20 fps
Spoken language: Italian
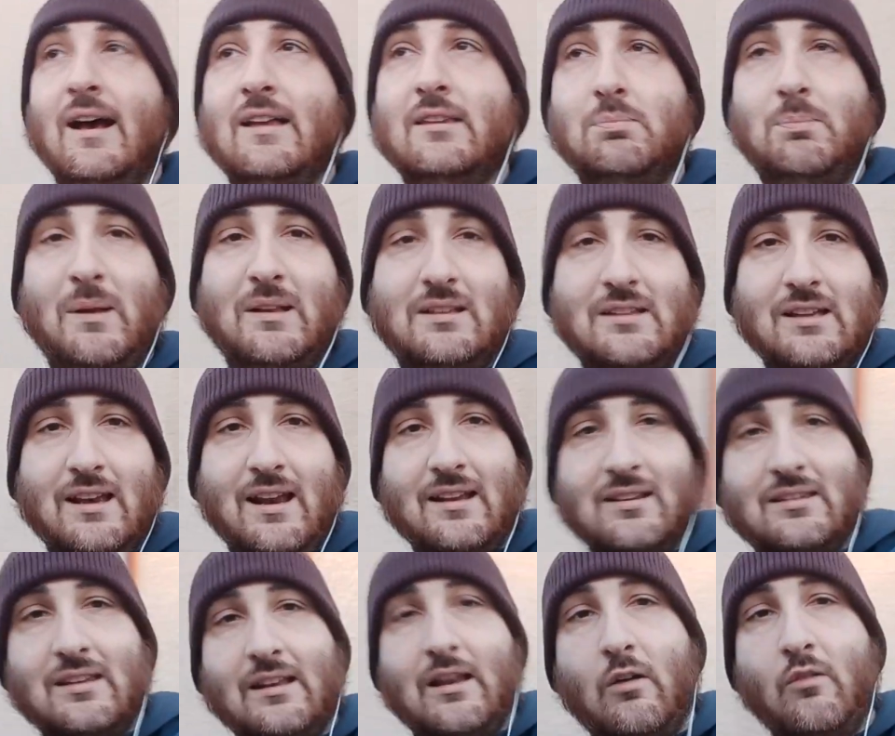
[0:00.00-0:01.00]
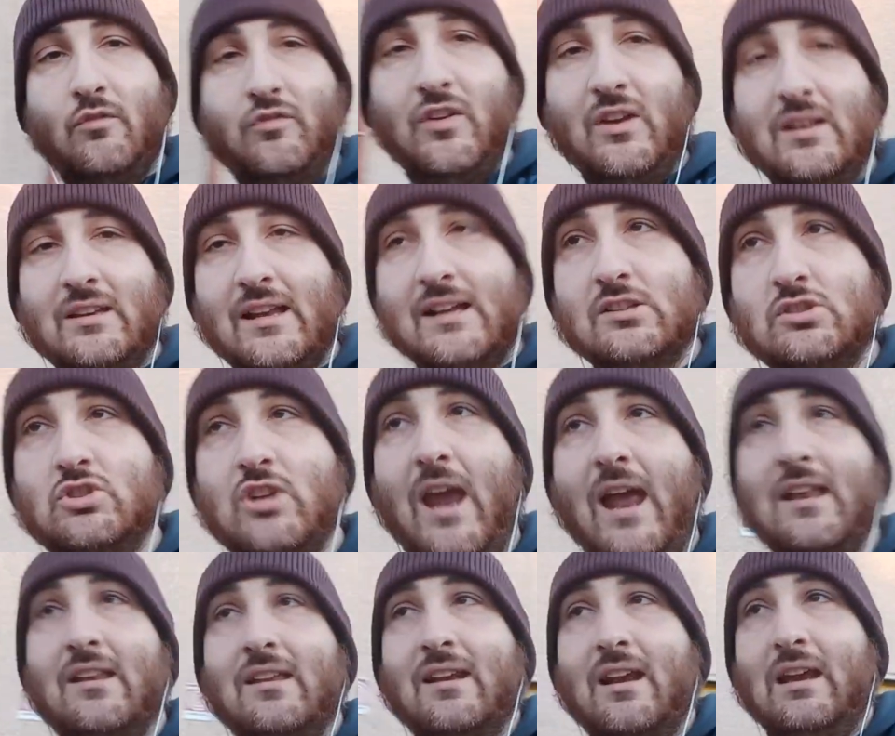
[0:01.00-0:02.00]
aspettereste da un film del
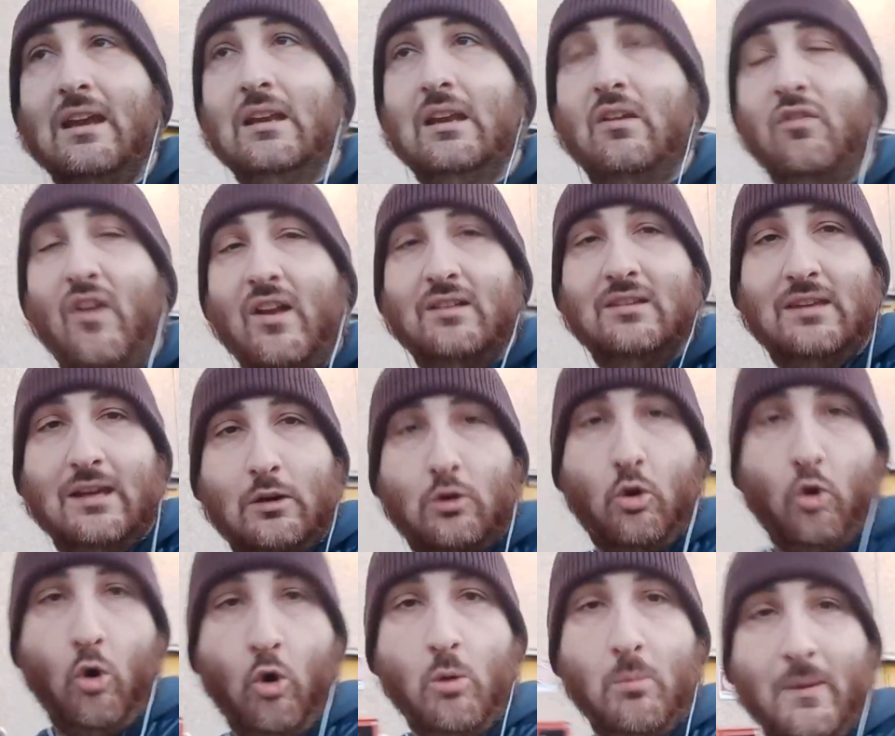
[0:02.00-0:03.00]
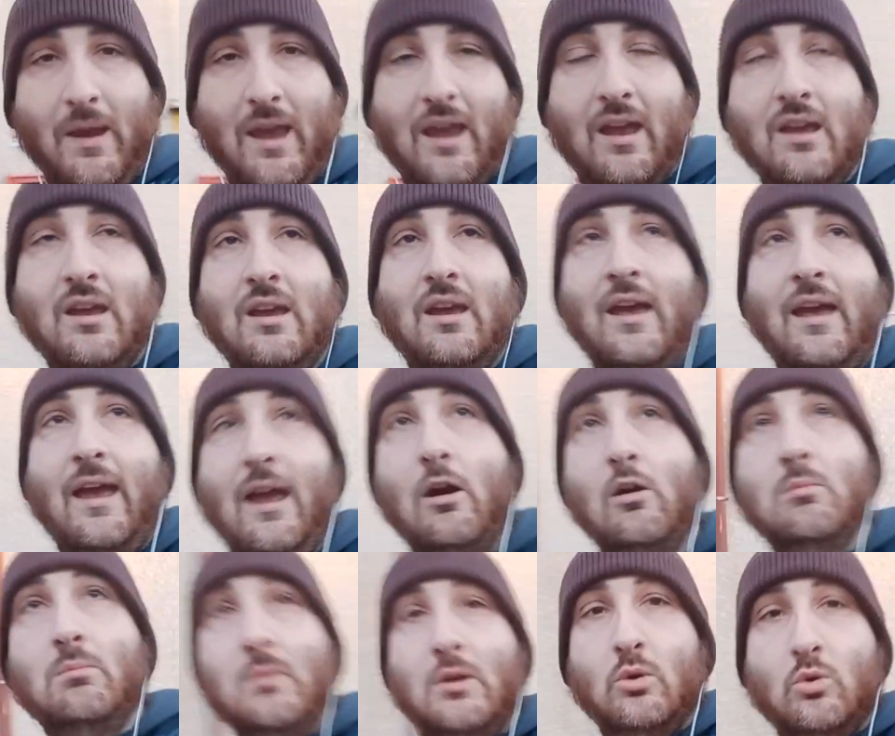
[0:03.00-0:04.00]
genere i difetti come è
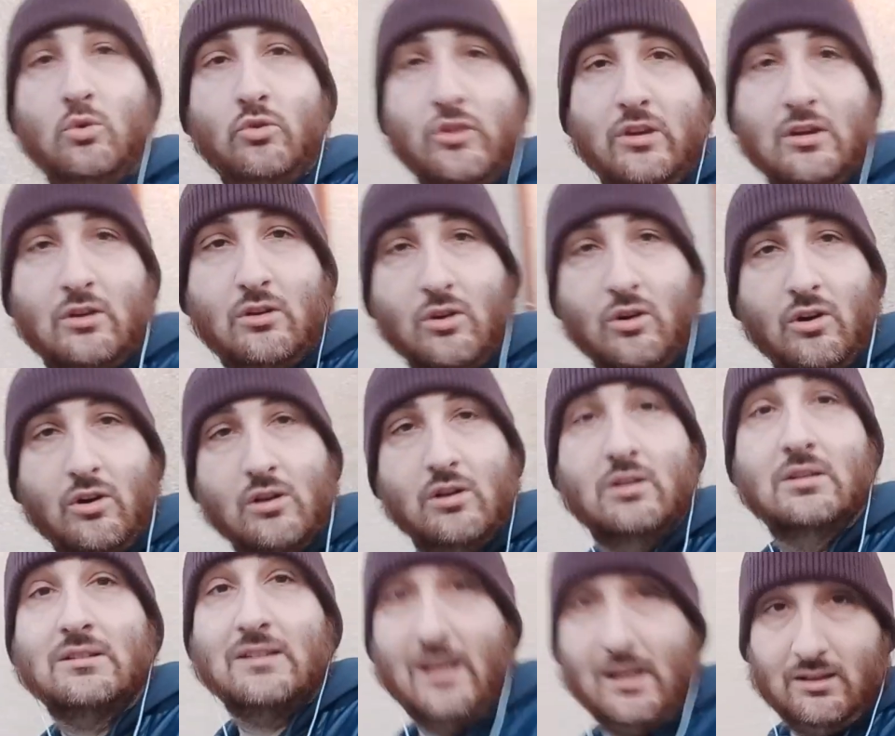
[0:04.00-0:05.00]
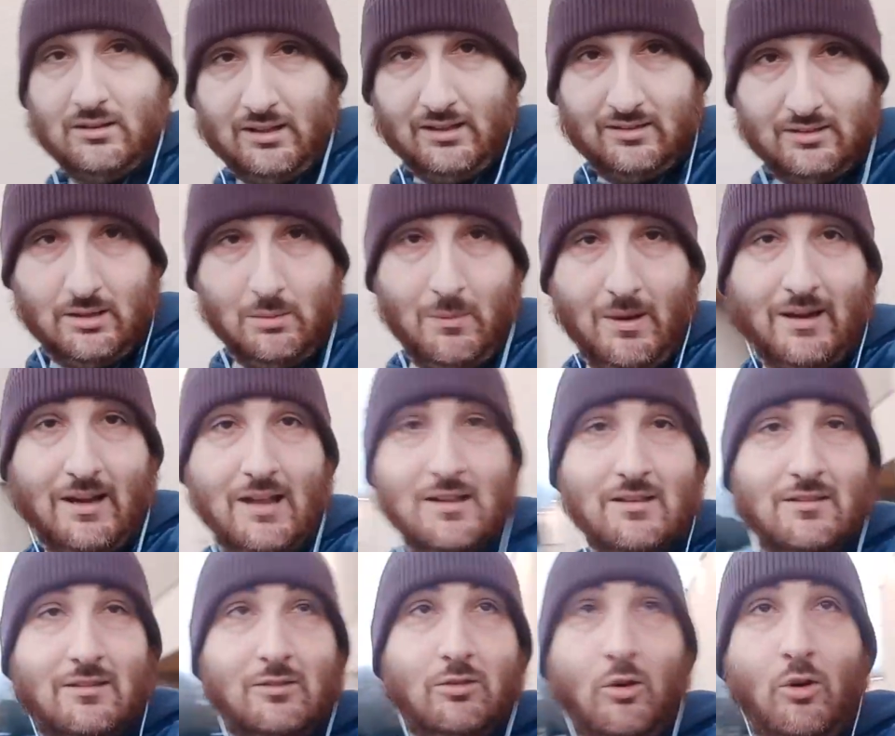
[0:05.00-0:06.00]
un musical, tantissime
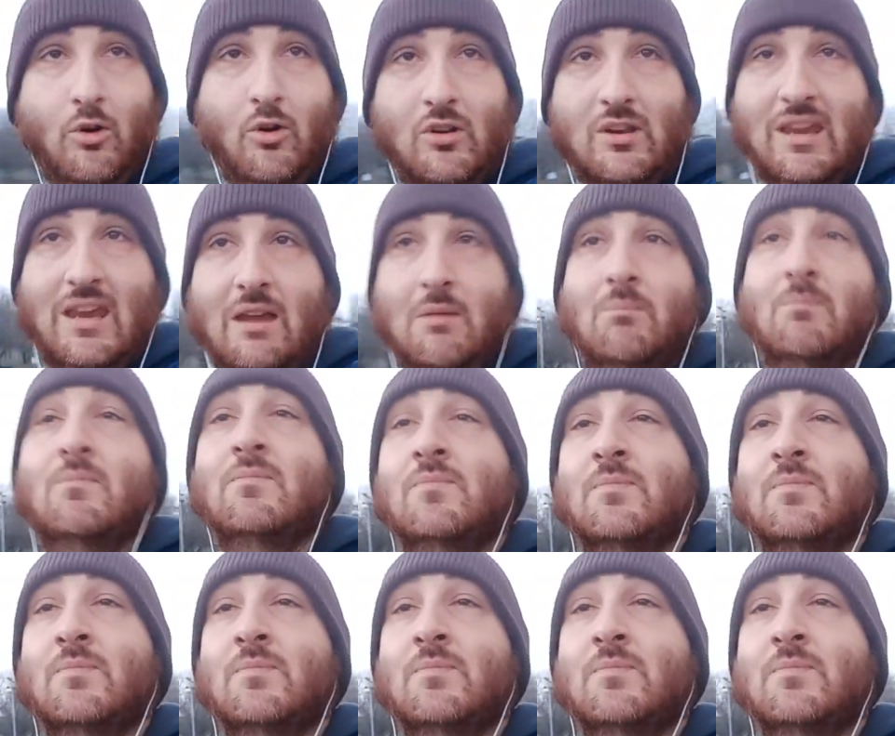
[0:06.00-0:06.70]
canzoni,